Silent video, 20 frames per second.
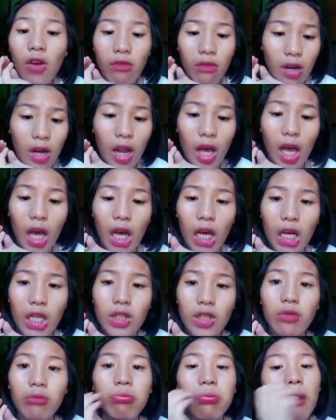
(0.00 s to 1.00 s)
Wala
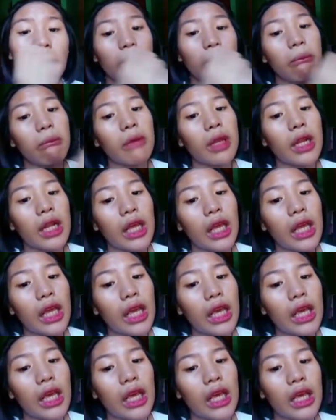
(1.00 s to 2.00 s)
kayong
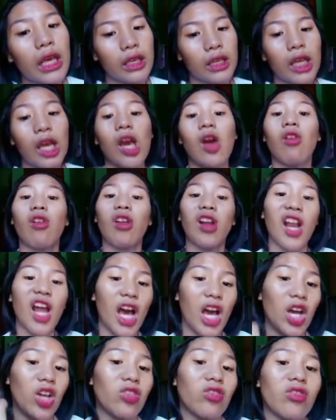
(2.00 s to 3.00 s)
pambili
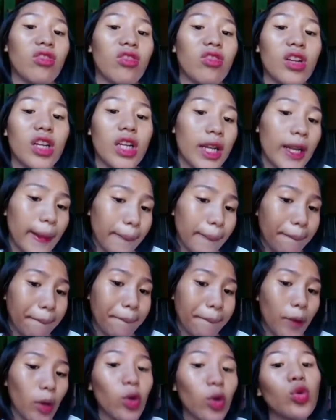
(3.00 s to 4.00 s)
wala kayong relief
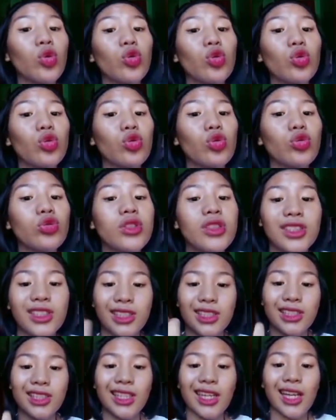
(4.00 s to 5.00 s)

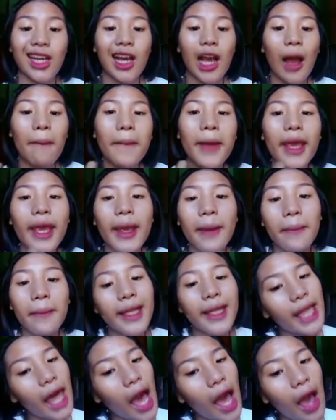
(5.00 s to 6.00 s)
goods, kami
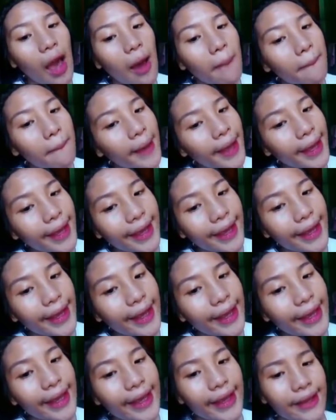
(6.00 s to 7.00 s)
madami.